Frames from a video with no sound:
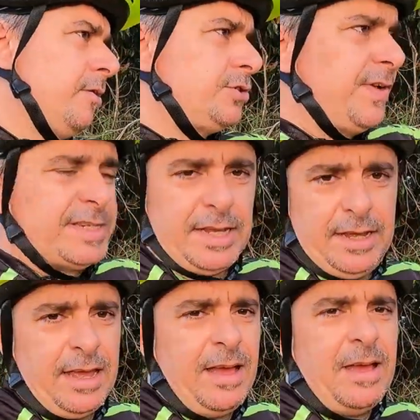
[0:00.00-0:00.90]
eu
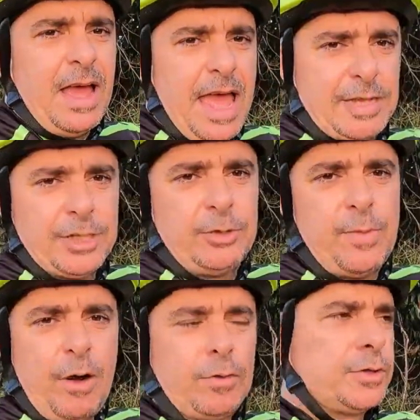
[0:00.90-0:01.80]
tivesse reagido
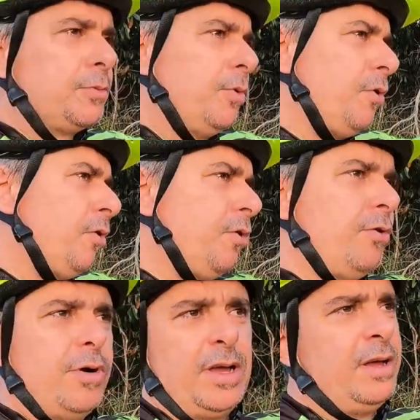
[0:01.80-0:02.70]
mal a outro
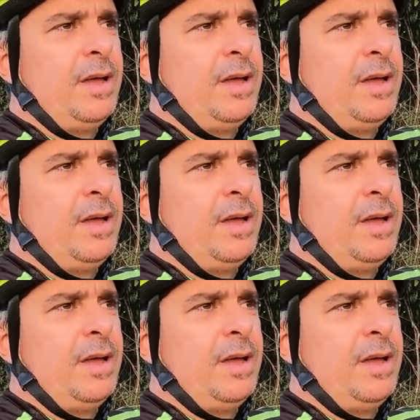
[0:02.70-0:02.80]
morro,